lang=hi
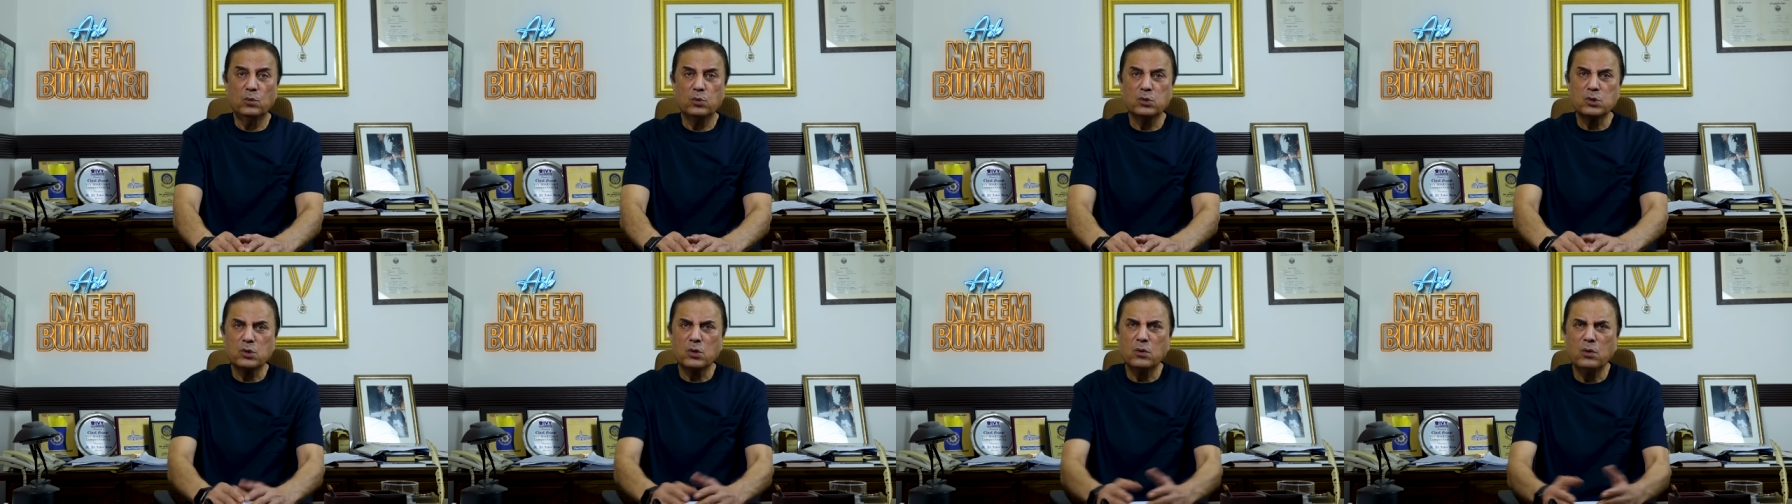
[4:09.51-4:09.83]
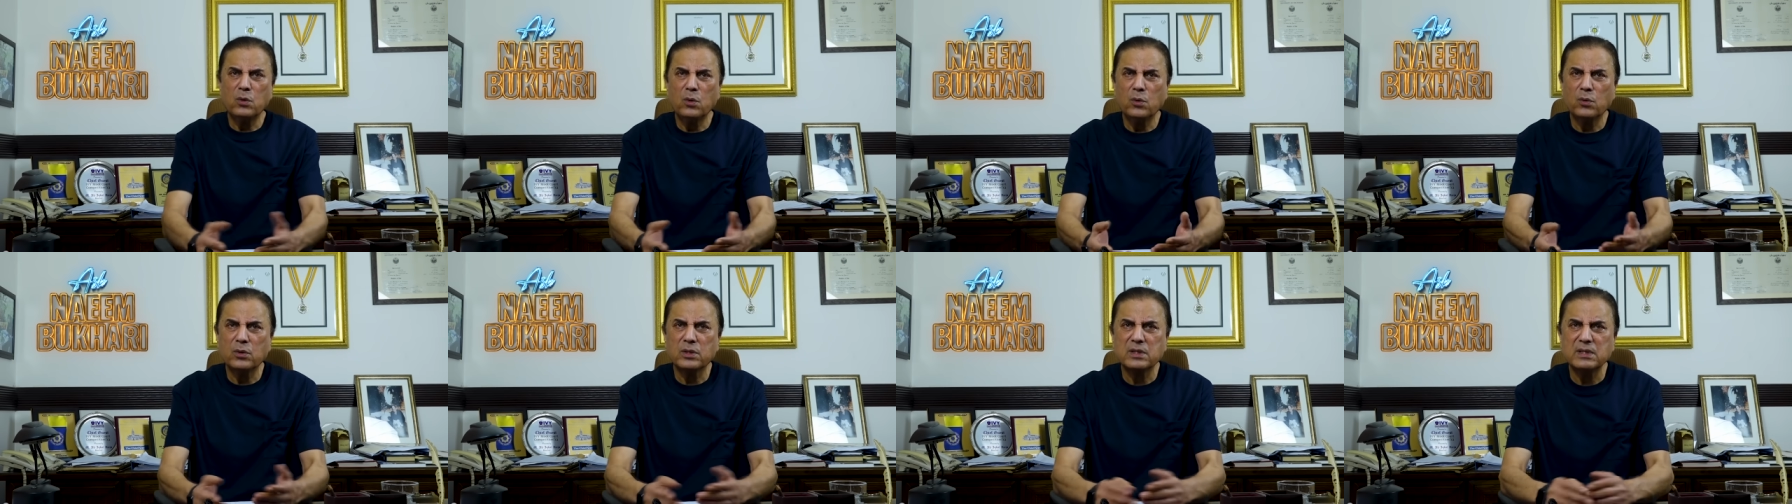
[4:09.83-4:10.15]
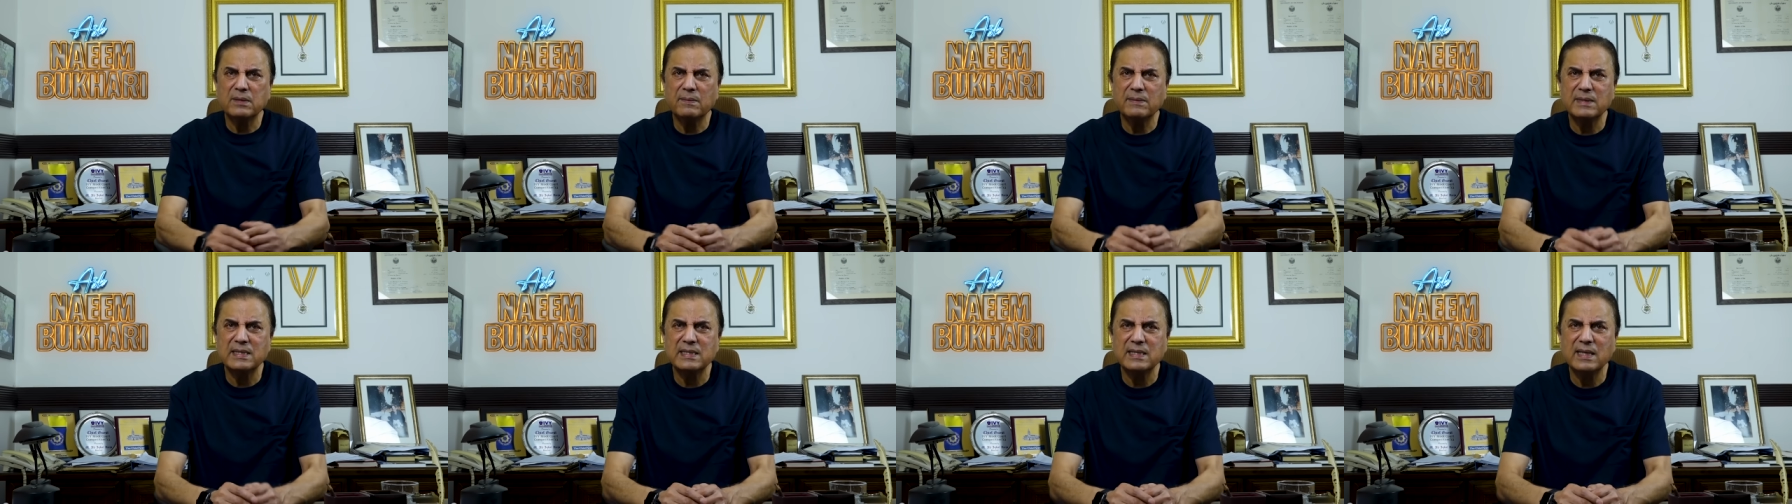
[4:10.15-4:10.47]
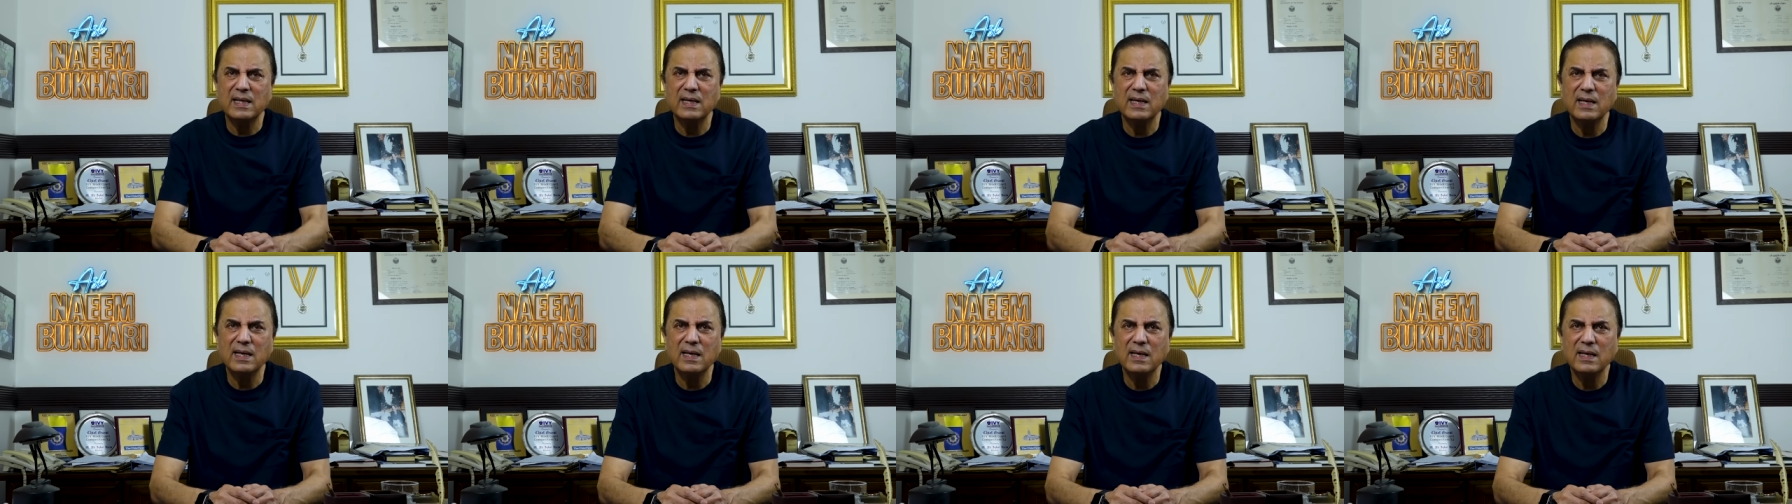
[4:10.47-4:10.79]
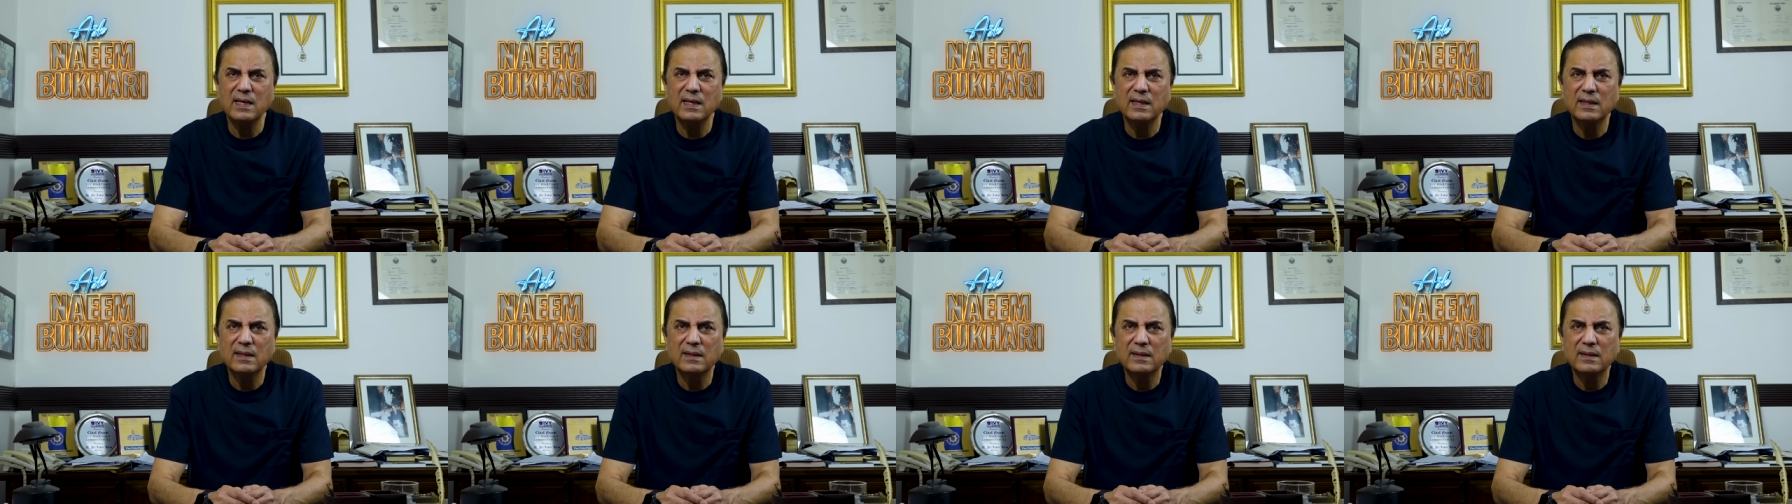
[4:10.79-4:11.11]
उसको लोग समझते नहीं